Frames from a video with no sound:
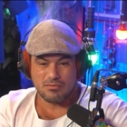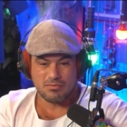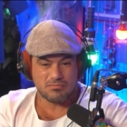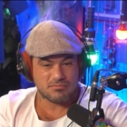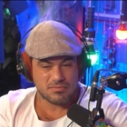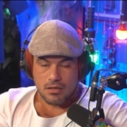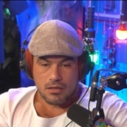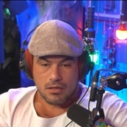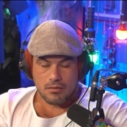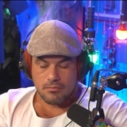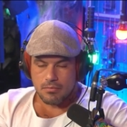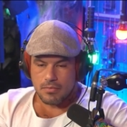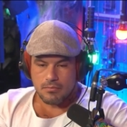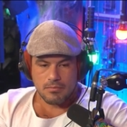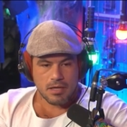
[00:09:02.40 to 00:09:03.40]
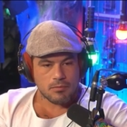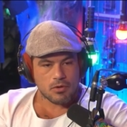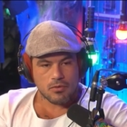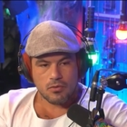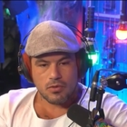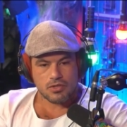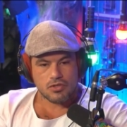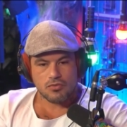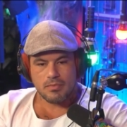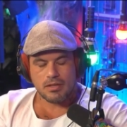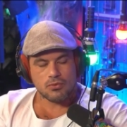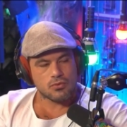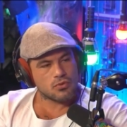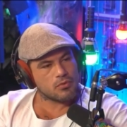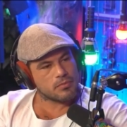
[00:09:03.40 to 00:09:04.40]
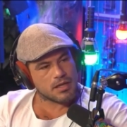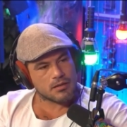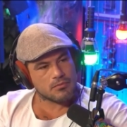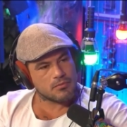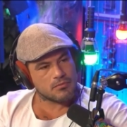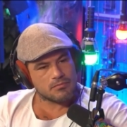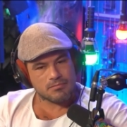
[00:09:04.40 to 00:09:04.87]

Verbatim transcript: Com... E, meu irmão, coisa de maluco mesmo.